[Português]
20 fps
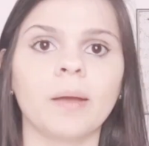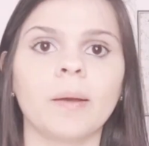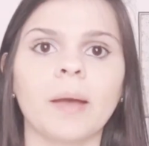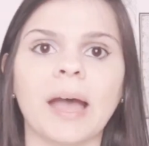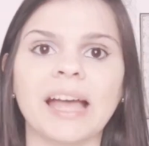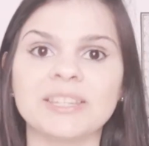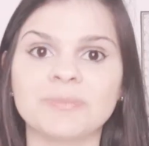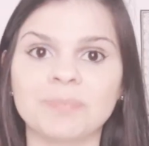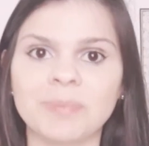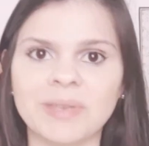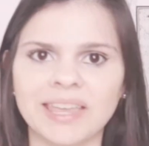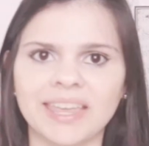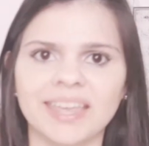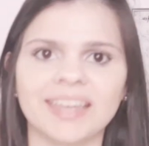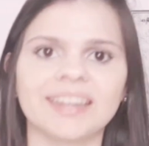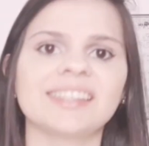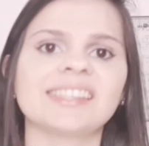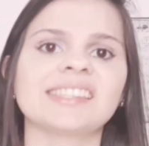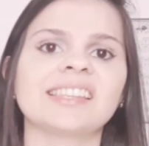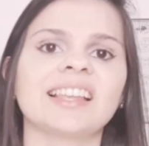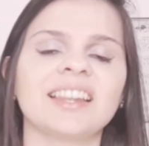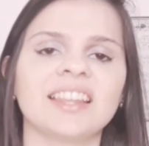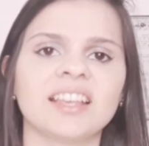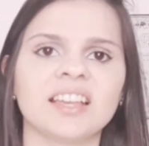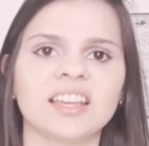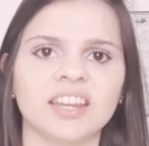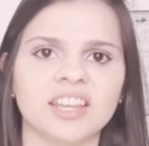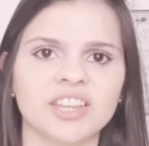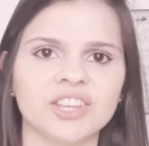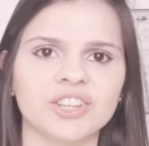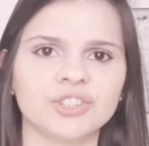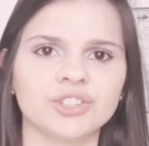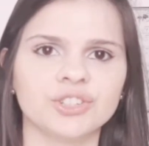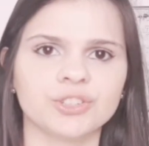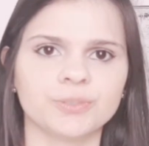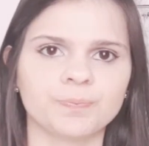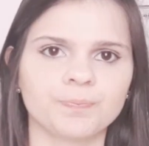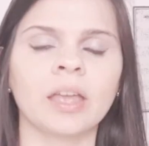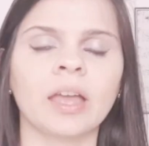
as pequenas alegrias,